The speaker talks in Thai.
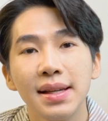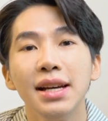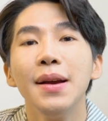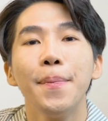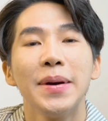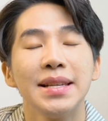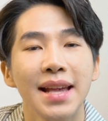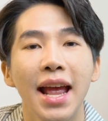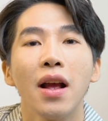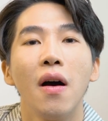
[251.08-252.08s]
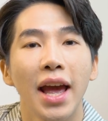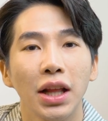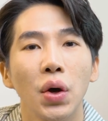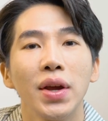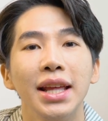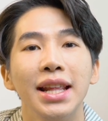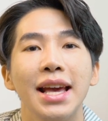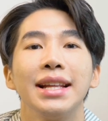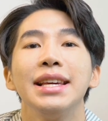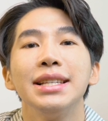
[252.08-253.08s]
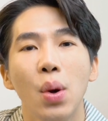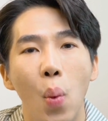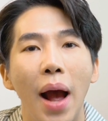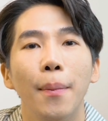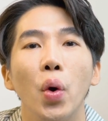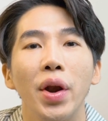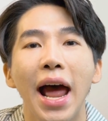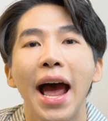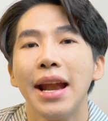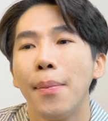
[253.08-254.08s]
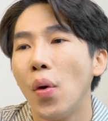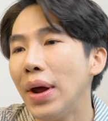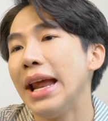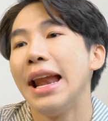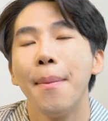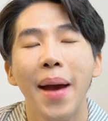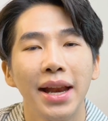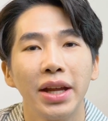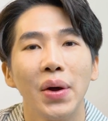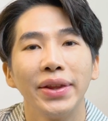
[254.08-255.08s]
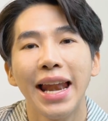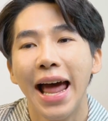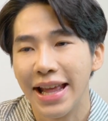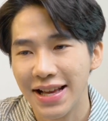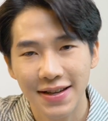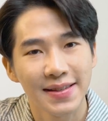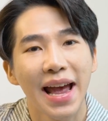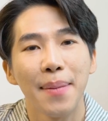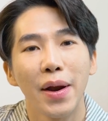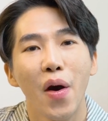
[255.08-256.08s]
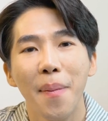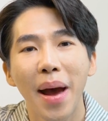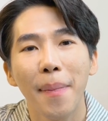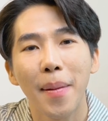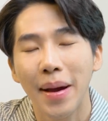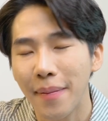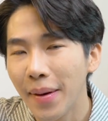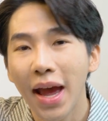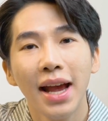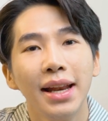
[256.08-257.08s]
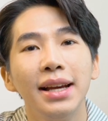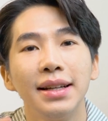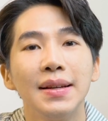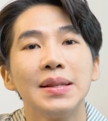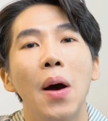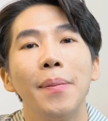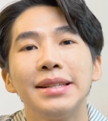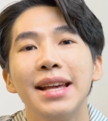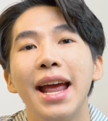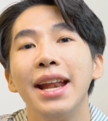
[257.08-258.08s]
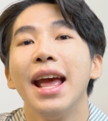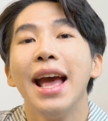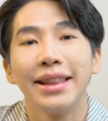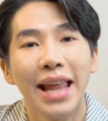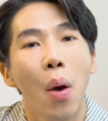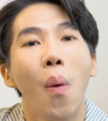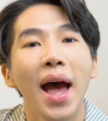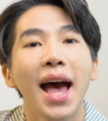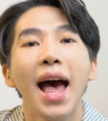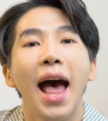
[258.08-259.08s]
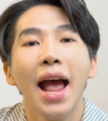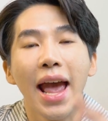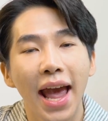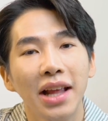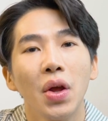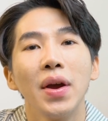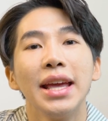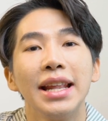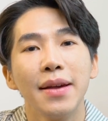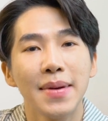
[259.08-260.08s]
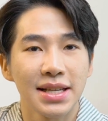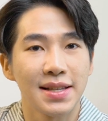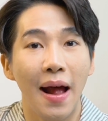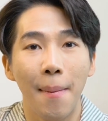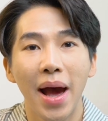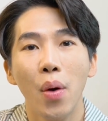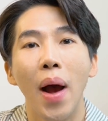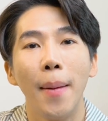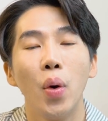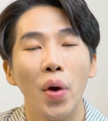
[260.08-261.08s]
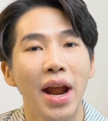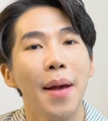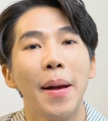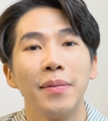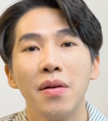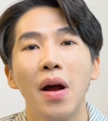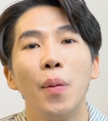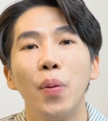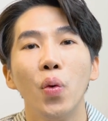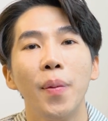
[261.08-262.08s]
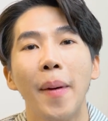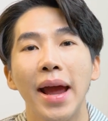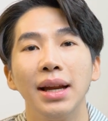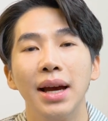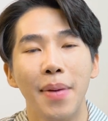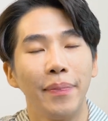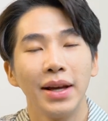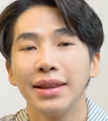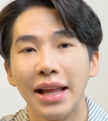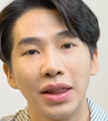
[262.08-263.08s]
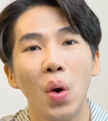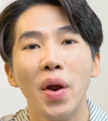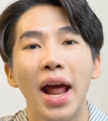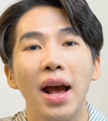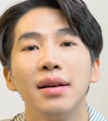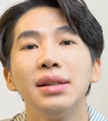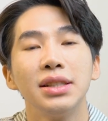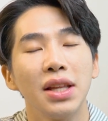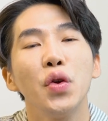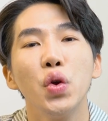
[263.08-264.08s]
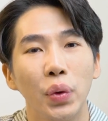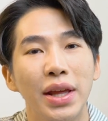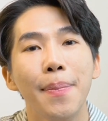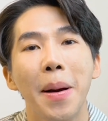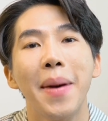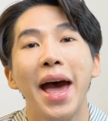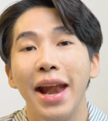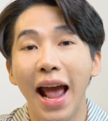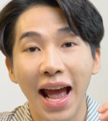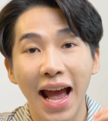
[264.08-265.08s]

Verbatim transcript: ซึ่งเปอร์เซ็นต์ของเอ็กโตอินเนี่ยที่จะหวังผลได้นะเพราะว่าหลายๆแบรนด์ในท้องตลาดเนี่ยจะใส่มาน้อยมากประมาณแบบ 1-2% แต่ว่าเอ็กโตอินที่มันจะสามารถหวังผลได้แบบที่เราพูดไปเลยแบบตั้งแต่ต้นน่ะก็คือต้องอยู่ที่ประมาณ